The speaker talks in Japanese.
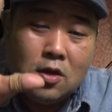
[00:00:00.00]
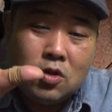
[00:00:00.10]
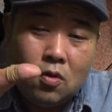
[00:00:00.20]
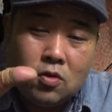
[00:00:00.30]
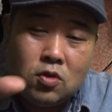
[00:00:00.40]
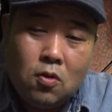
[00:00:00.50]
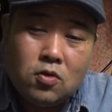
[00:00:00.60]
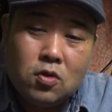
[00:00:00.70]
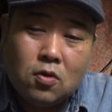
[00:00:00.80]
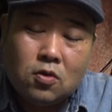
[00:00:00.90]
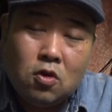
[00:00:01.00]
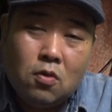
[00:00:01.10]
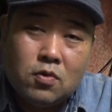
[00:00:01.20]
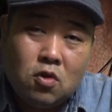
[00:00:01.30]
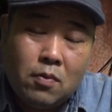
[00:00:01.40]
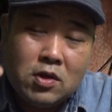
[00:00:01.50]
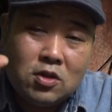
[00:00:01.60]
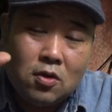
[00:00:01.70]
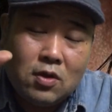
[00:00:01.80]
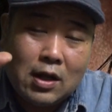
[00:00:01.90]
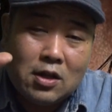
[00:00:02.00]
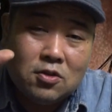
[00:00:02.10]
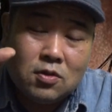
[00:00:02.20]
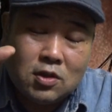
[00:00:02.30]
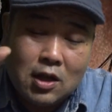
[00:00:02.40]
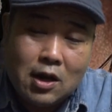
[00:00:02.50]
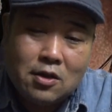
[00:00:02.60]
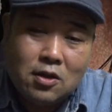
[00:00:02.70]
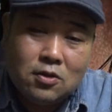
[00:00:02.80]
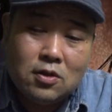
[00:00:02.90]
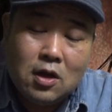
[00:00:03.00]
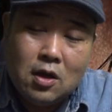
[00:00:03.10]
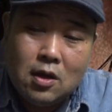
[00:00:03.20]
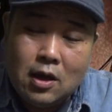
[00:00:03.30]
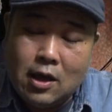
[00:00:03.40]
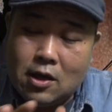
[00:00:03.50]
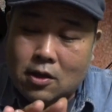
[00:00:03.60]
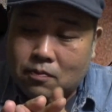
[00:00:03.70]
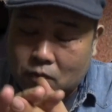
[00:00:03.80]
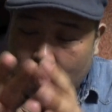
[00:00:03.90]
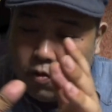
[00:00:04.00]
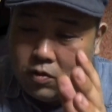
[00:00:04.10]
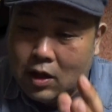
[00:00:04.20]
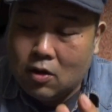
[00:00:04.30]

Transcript: その少女の頭部、ゴミ捨ての中に捨てられてる、えー、女